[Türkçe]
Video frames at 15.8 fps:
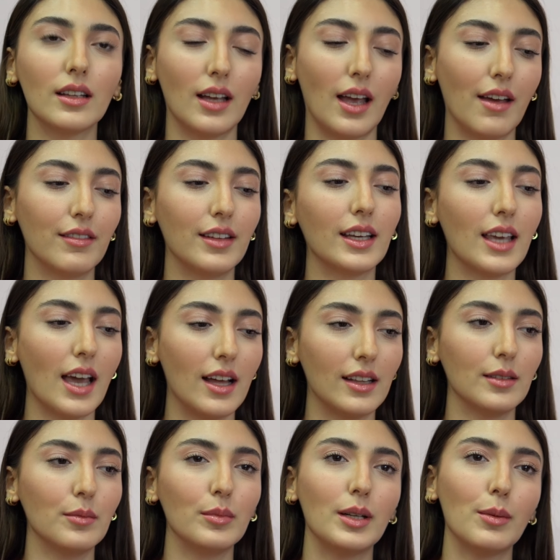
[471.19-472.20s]
evde
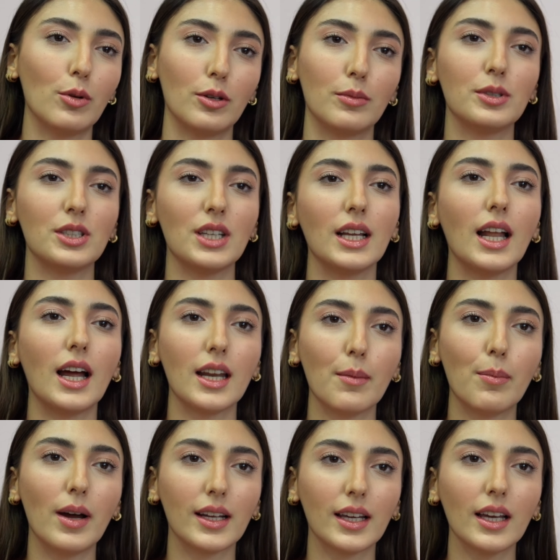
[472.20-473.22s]
kendim bile böyle bir şeyler
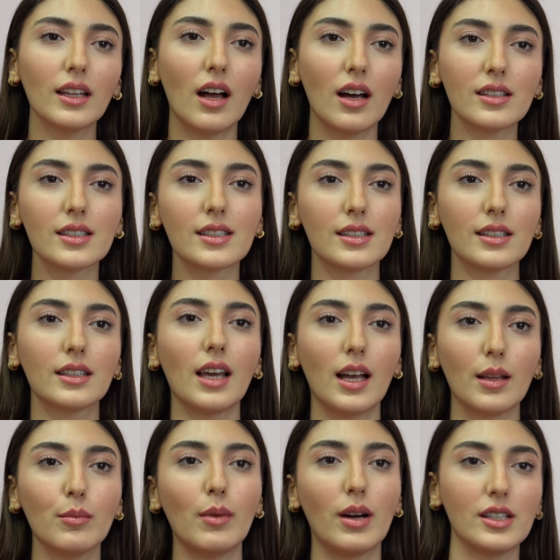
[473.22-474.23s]
yaparken ansızın
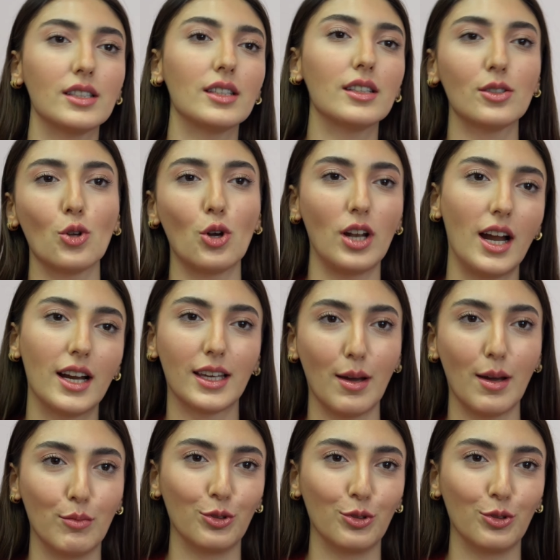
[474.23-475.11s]
kendim marşları söylerken